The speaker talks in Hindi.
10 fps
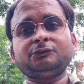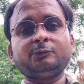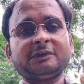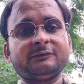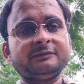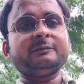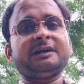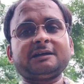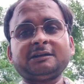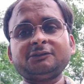तो माफ़ी
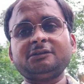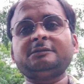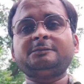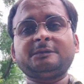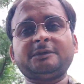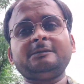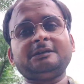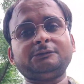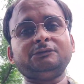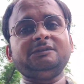मांगना जो है सबसे बड़ी
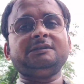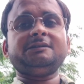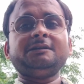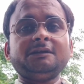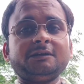बात होती है